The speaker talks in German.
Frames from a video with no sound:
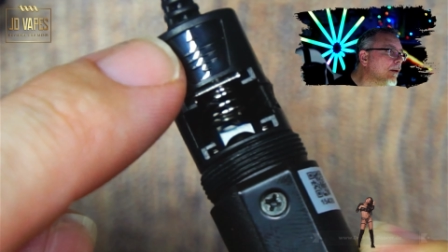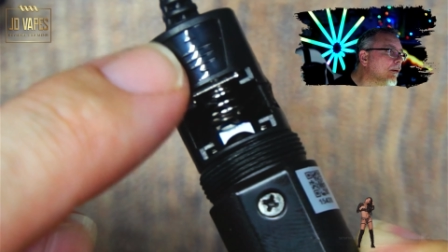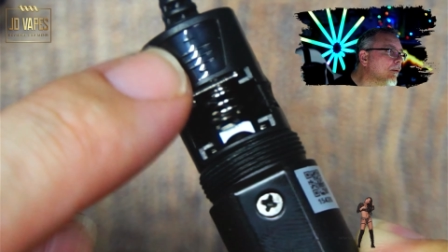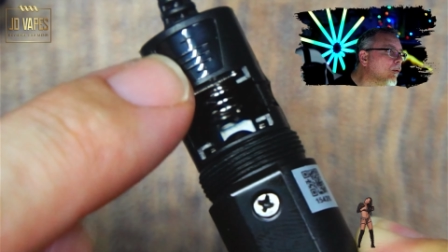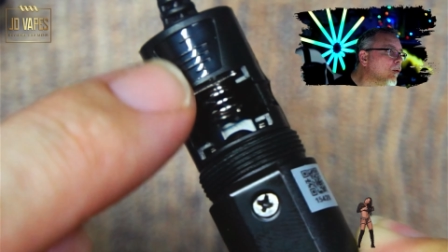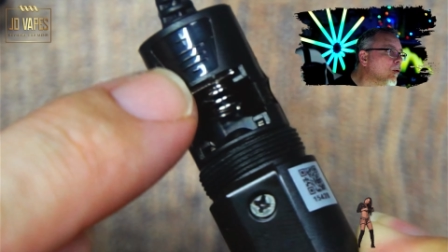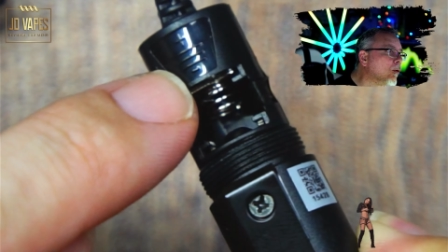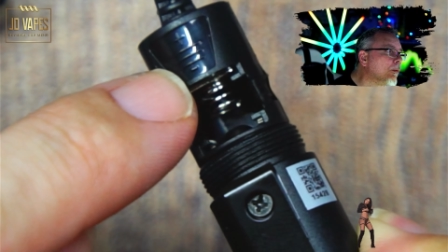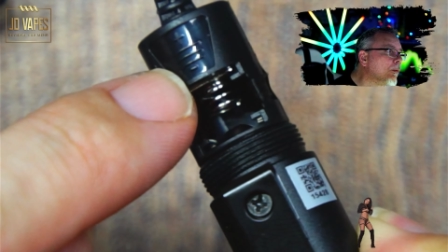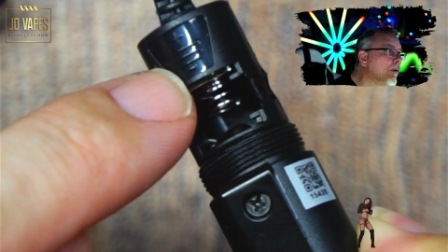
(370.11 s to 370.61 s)

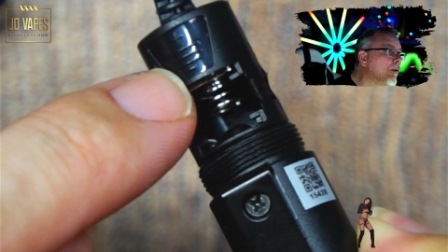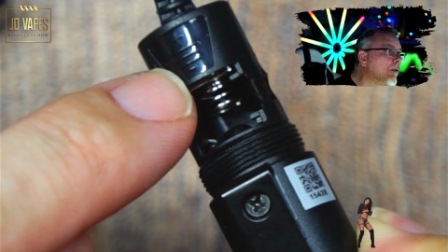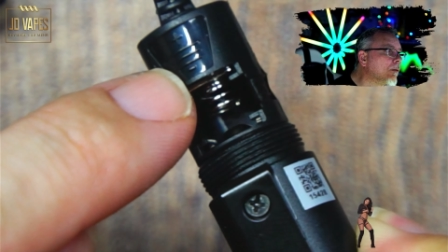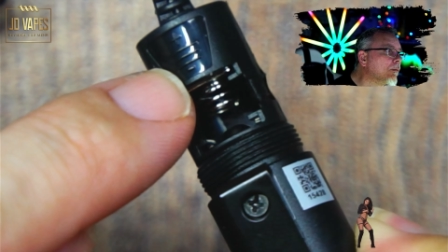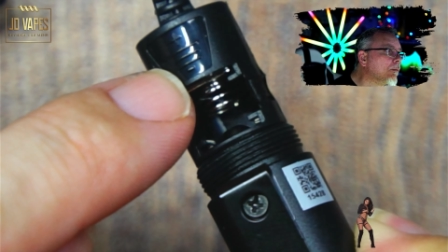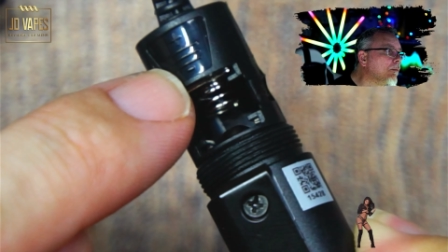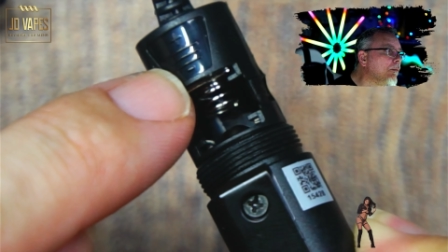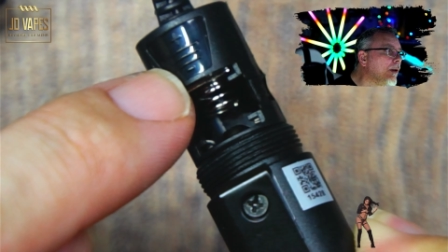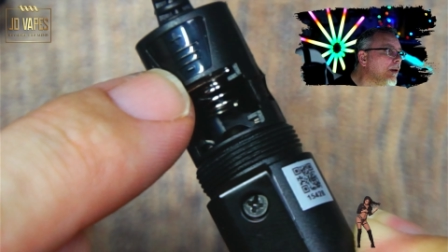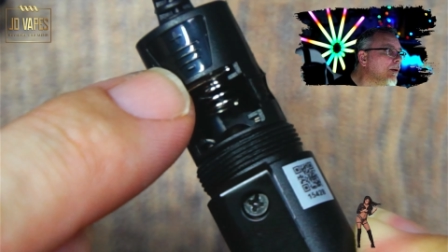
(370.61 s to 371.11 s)
Plus nach
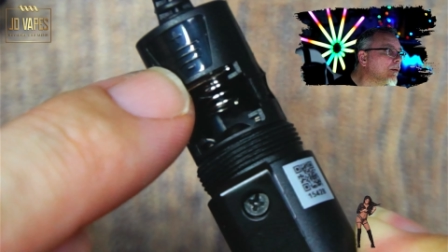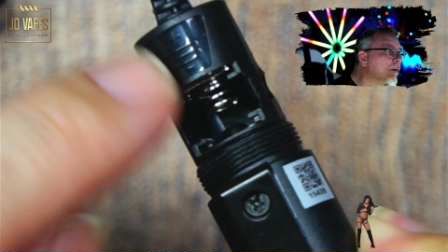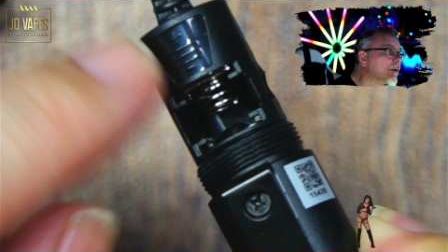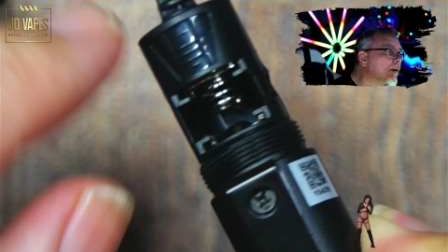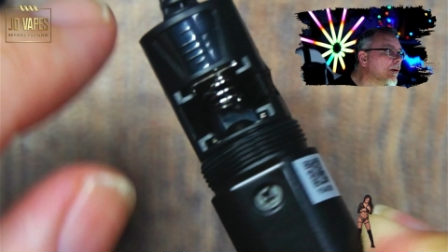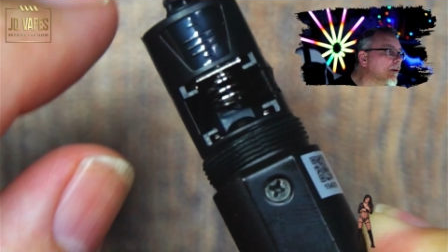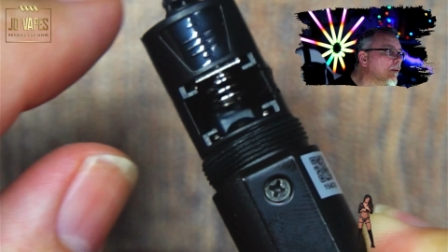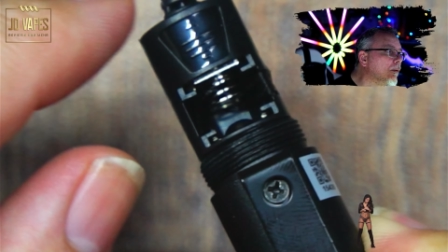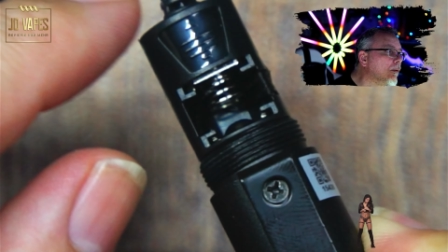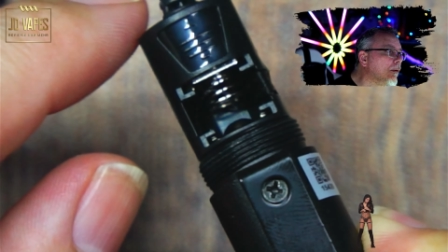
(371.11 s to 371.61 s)
oben,
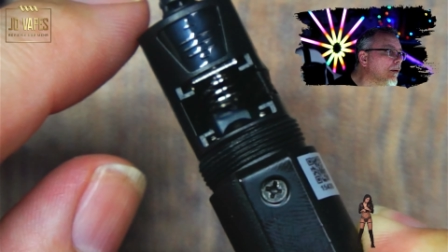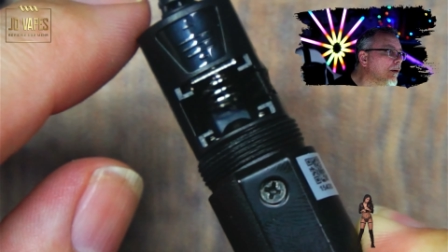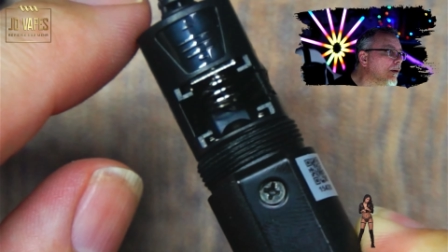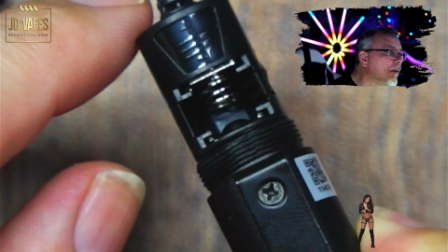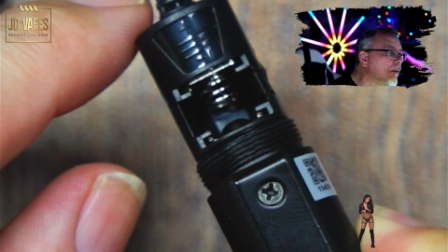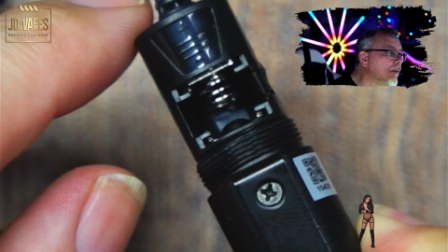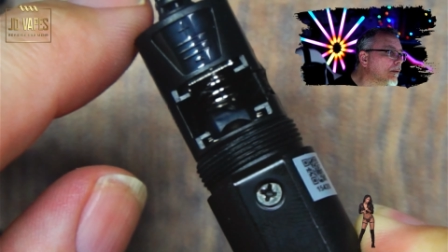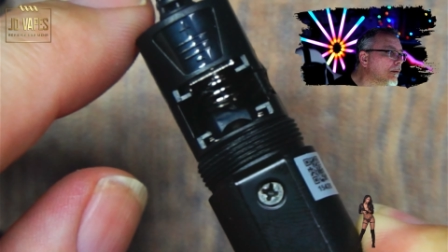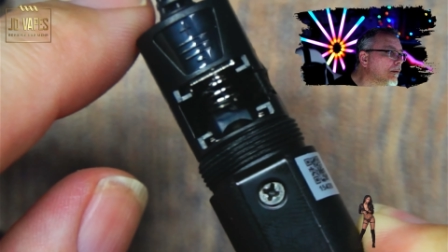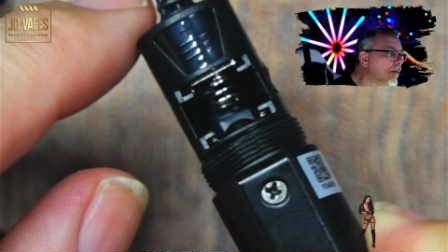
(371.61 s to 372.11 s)
minus
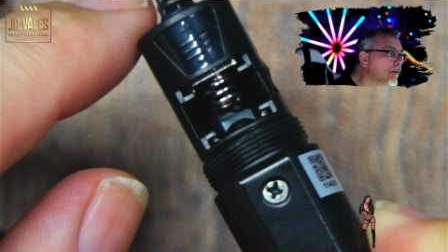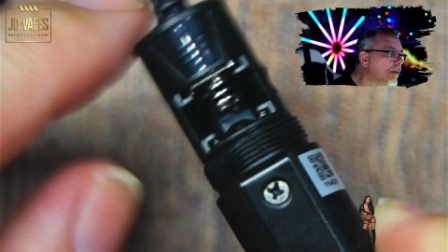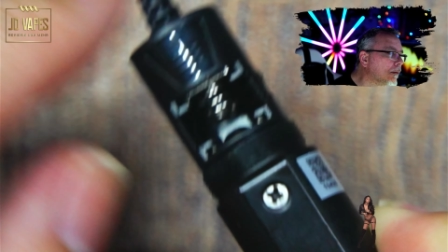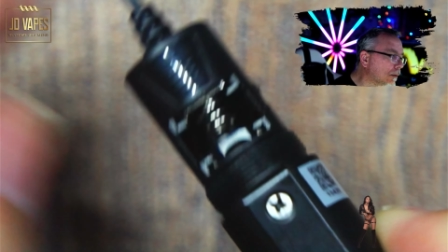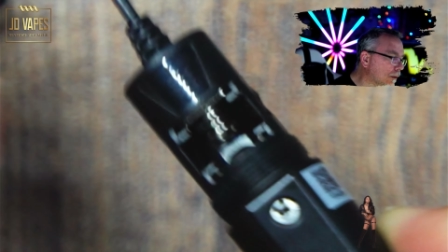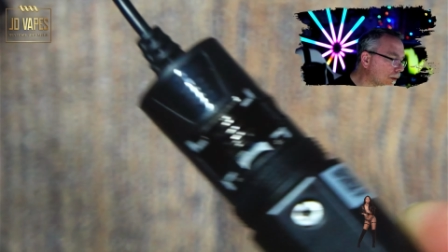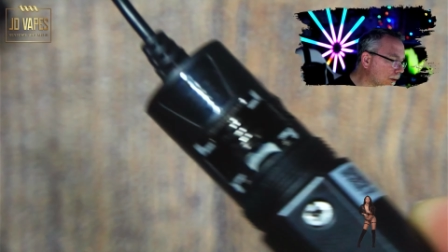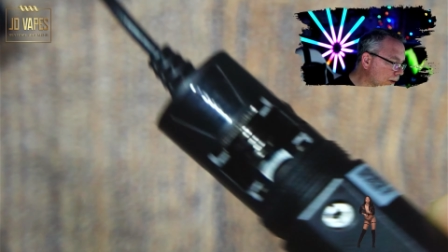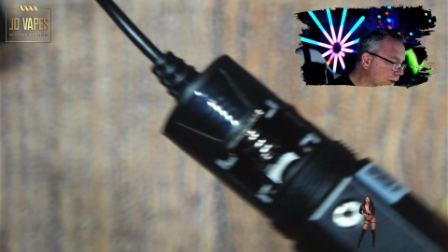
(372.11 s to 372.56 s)
nach unten.